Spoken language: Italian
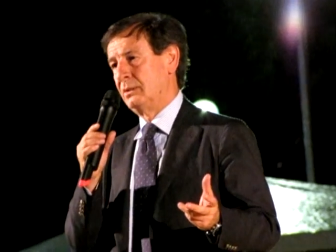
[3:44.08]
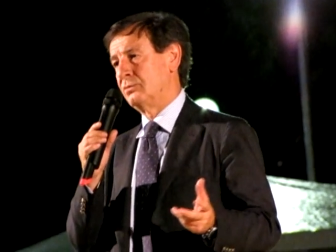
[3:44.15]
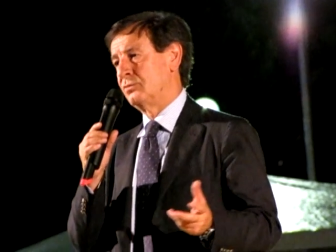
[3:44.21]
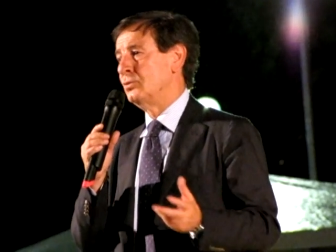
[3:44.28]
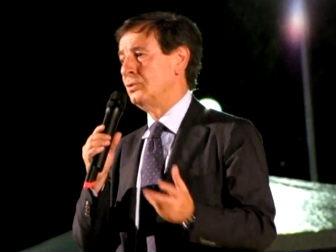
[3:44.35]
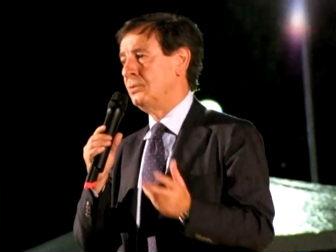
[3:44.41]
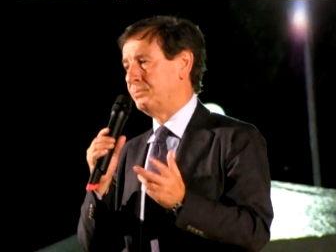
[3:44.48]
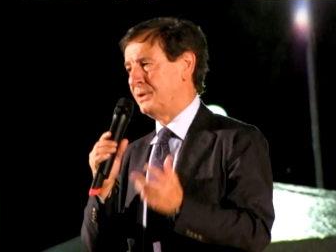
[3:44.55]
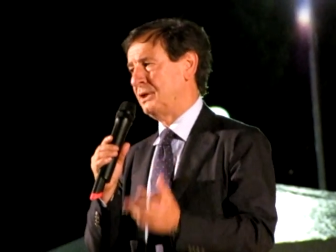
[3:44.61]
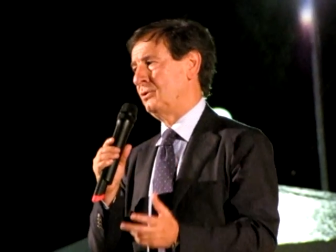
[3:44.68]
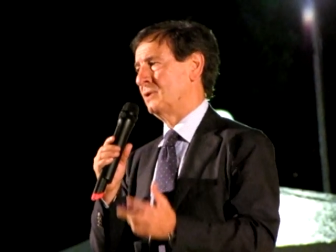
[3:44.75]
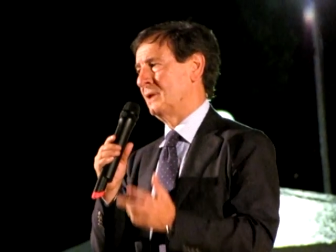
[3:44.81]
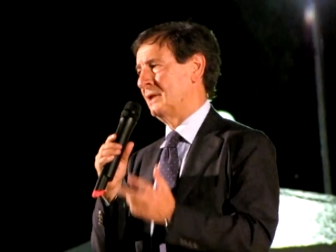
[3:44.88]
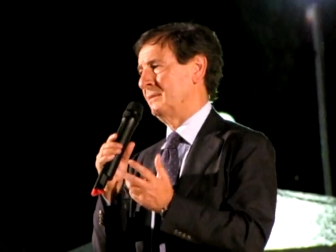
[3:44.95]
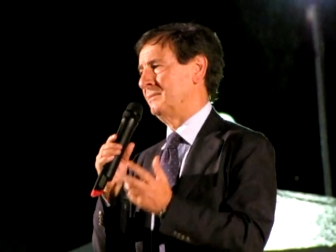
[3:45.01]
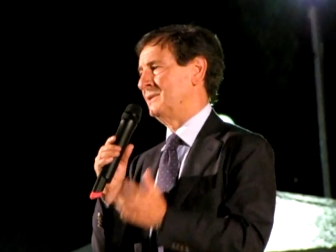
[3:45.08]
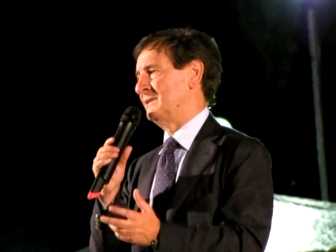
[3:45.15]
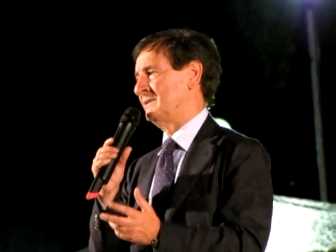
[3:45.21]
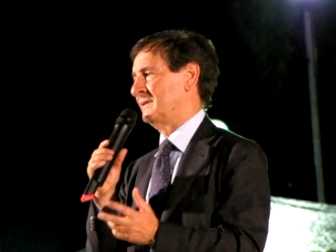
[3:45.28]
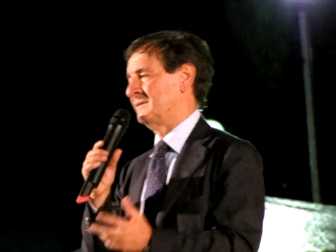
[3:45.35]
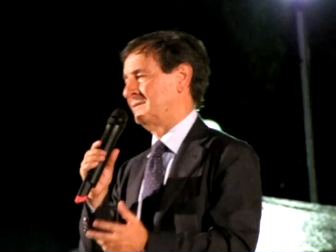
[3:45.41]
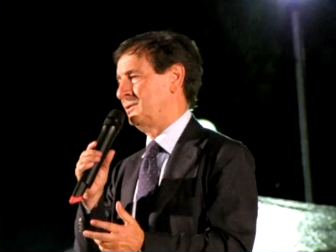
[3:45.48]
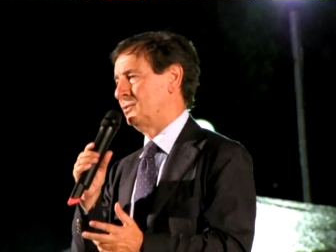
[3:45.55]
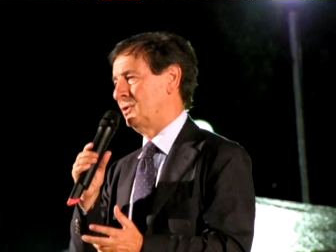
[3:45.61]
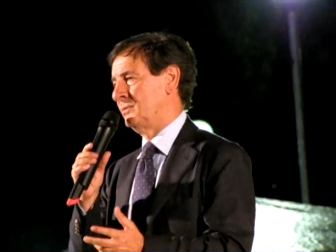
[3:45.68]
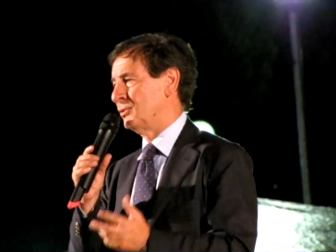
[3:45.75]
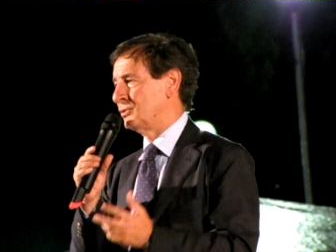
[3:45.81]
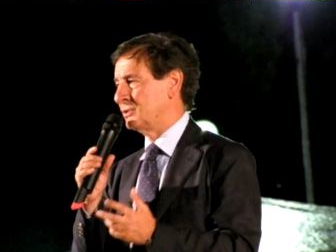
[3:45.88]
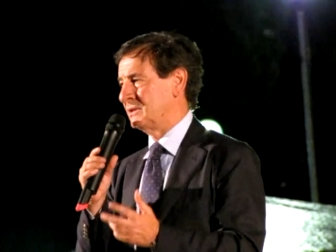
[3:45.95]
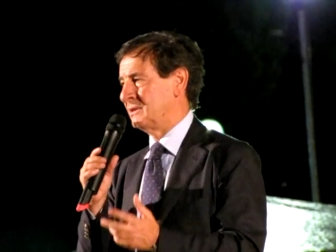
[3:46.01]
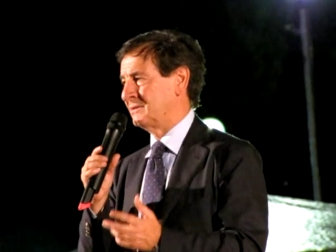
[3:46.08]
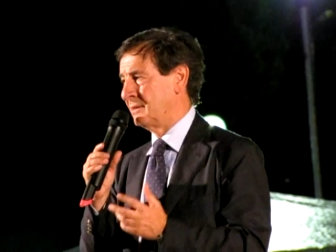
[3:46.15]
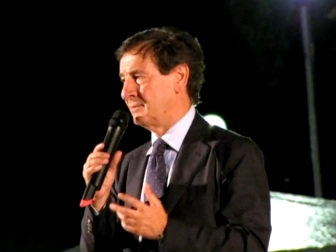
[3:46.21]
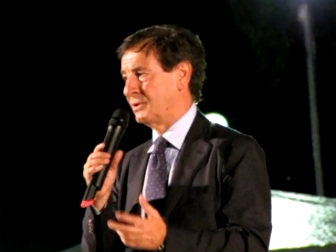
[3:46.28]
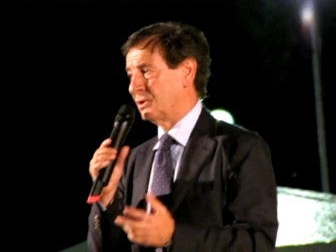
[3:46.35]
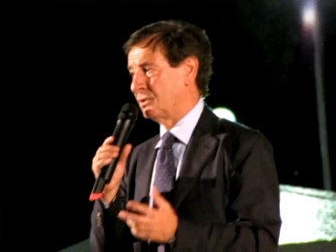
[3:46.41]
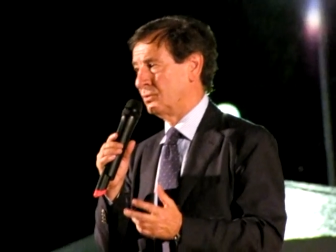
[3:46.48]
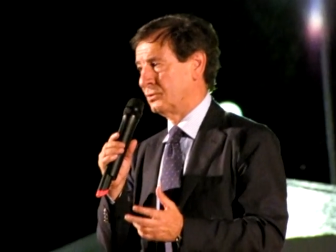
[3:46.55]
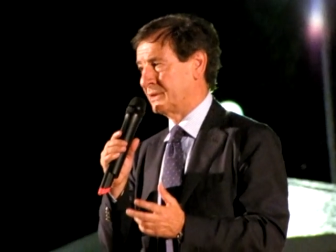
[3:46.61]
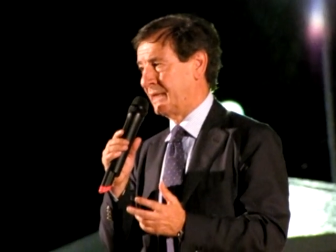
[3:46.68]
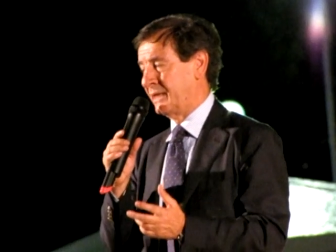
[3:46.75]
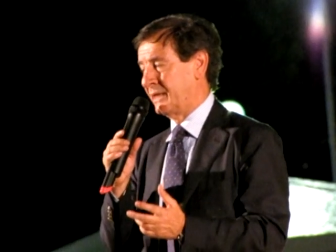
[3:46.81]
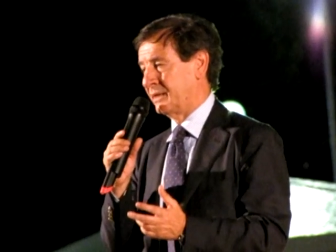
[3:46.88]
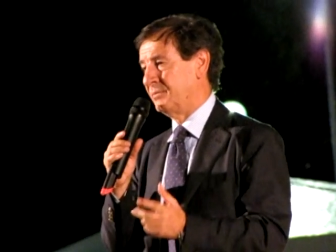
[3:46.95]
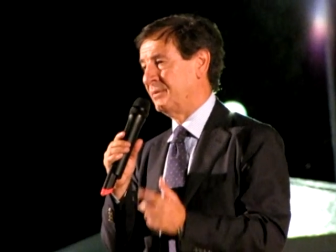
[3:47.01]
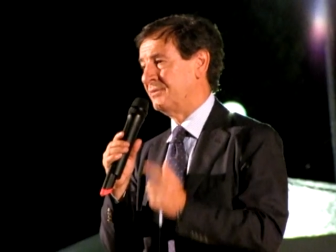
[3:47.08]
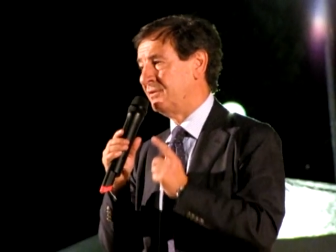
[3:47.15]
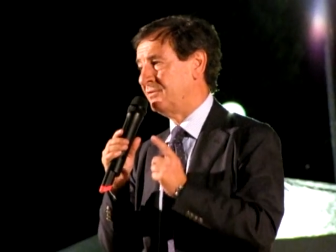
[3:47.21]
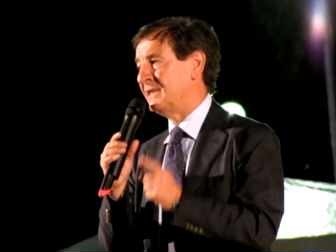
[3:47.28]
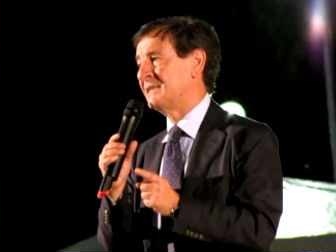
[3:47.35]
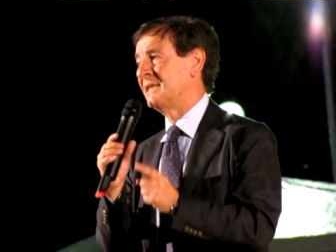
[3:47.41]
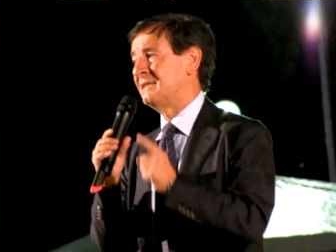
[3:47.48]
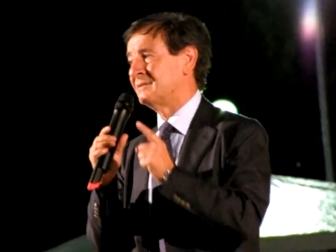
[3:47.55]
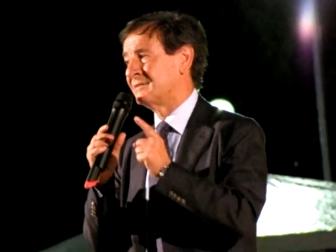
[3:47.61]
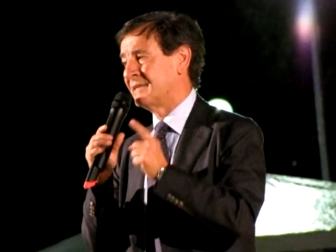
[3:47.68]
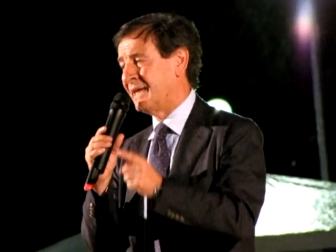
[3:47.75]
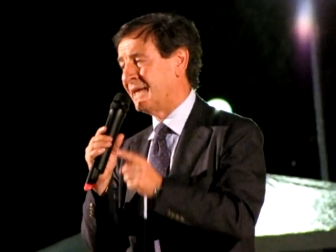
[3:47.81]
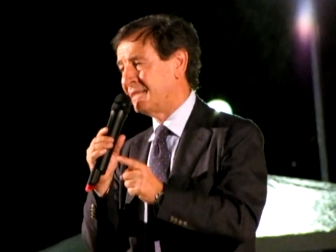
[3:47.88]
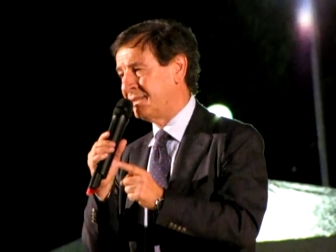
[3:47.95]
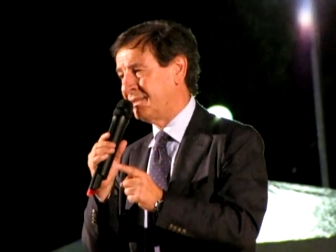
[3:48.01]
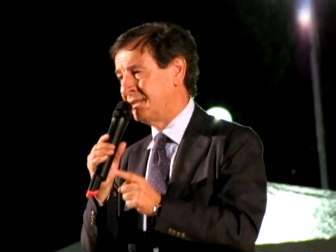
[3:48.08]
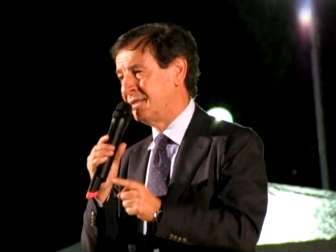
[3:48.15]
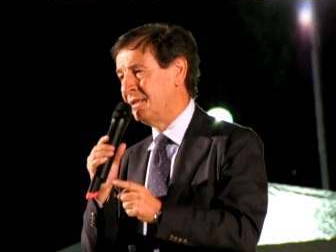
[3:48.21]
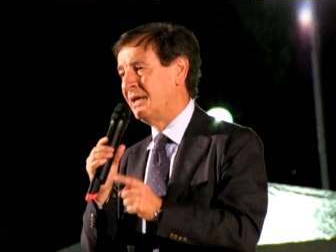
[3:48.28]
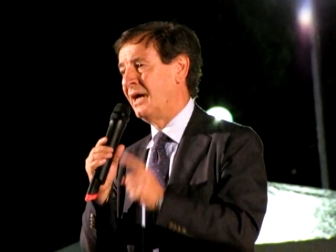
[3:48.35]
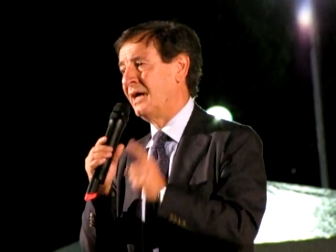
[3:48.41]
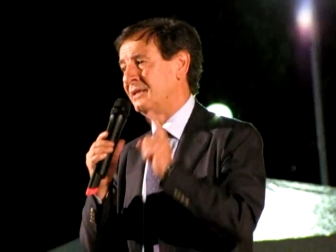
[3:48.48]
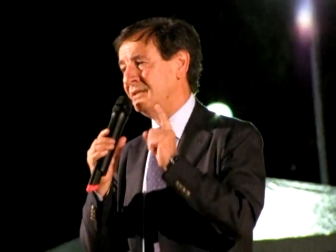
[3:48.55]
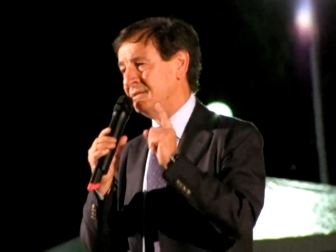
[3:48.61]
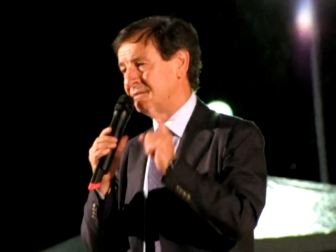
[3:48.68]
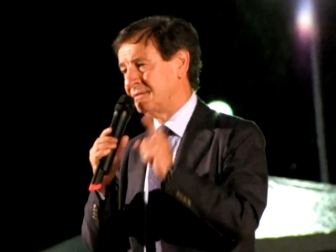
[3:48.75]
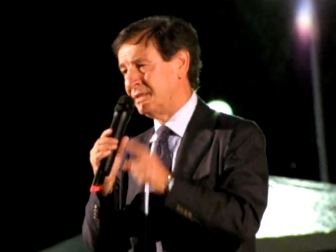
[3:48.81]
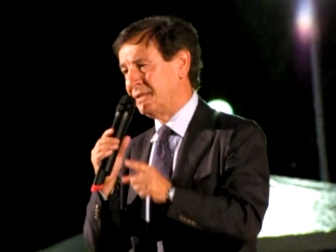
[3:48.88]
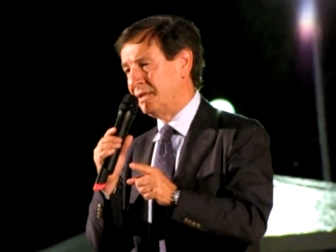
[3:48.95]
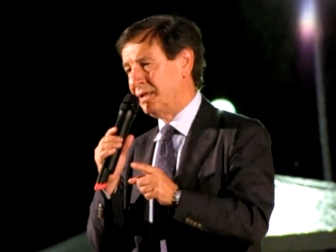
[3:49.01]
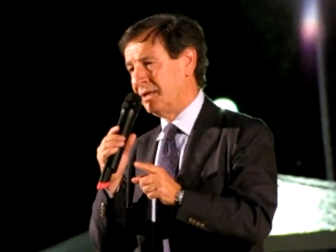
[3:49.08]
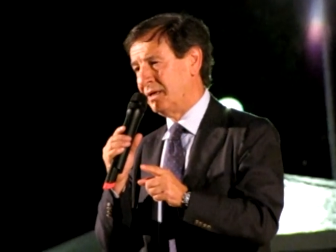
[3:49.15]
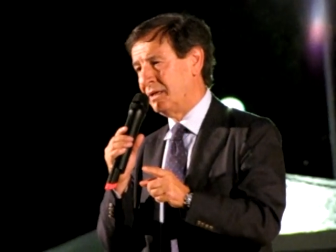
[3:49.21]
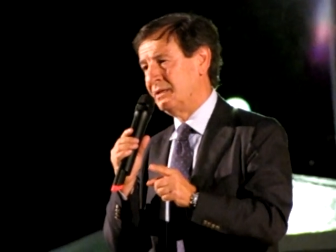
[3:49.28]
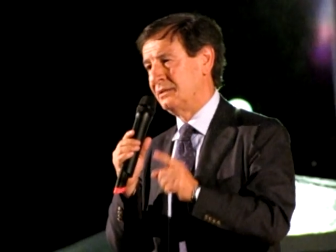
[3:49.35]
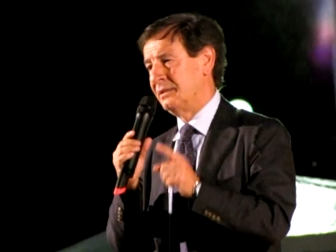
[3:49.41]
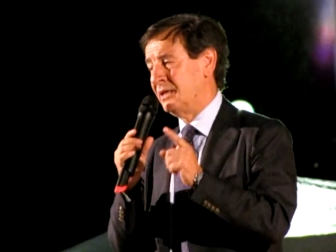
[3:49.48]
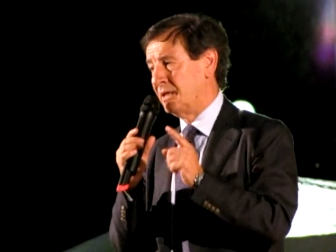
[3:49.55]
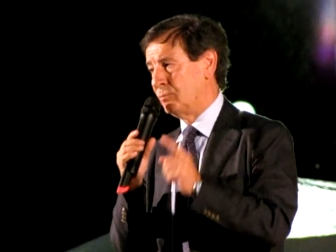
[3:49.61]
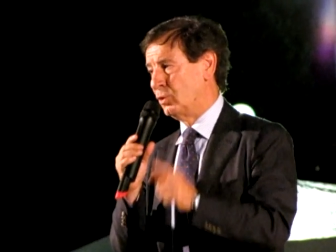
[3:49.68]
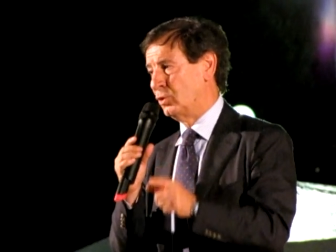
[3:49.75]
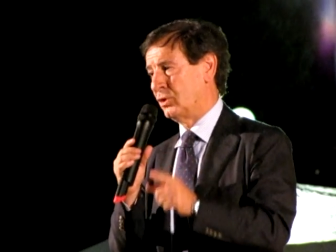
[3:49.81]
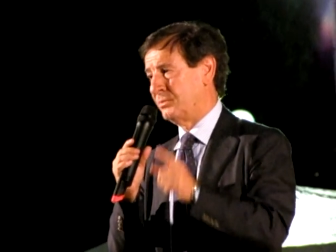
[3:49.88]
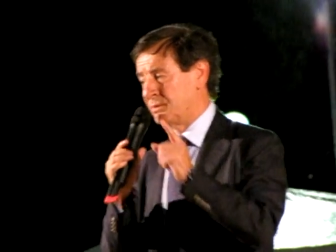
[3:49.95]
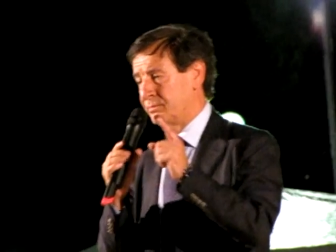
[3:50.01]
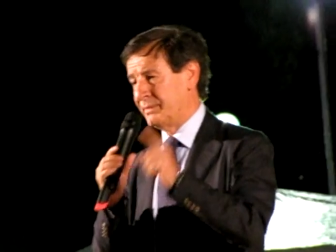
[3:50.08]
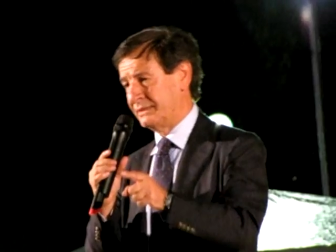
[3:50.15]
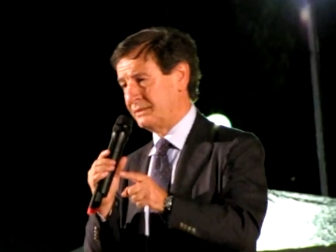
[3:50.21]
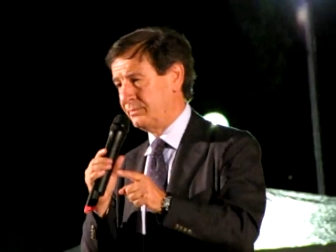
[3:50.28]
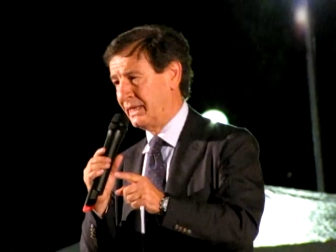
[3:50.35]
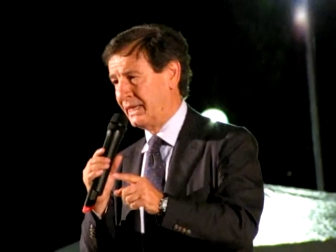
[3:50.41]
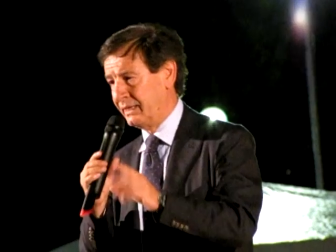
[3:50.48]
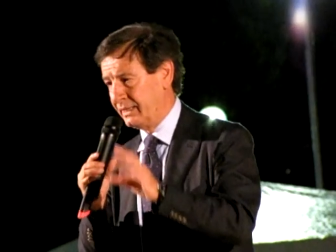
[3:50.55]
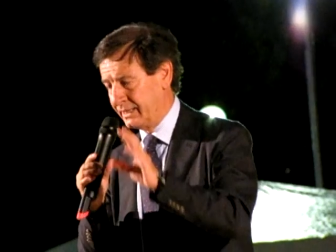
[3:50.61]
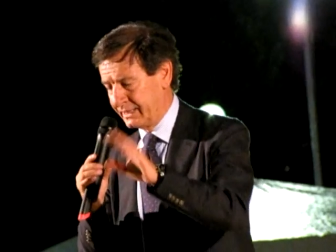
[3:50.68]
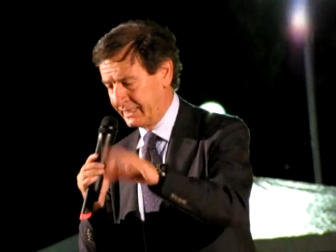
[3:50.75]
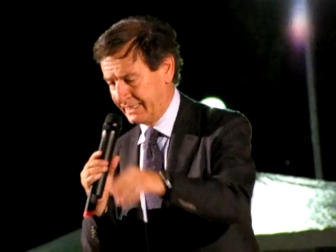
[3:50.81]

Sull'impegno dell'amministrazione potete sempre contare, ma vivete l'estate all'insegna dell'amore per Battipaglia.